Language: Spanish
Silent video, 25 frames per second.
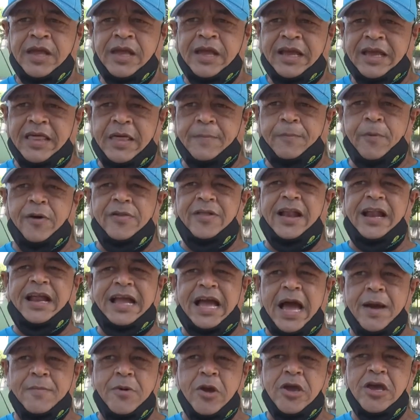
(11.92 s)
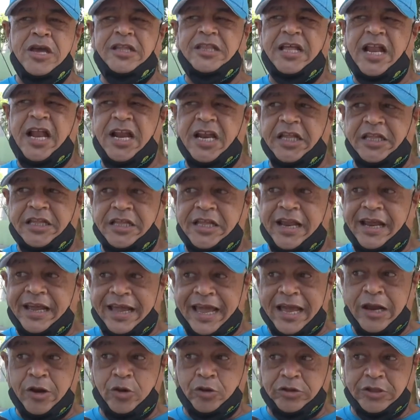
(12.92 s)
que después del cambio y te la retira. Es
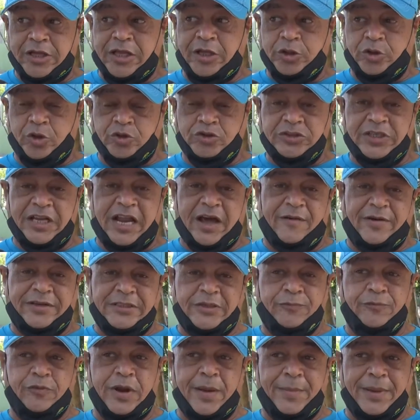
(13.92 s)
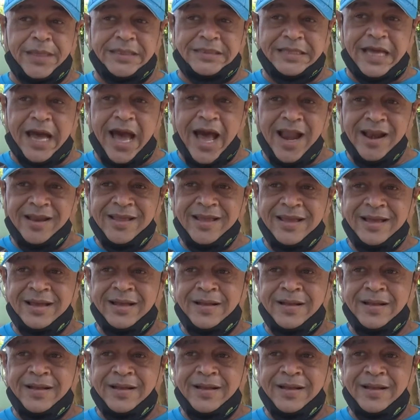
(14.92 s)
que no tiene entonces la base fundamental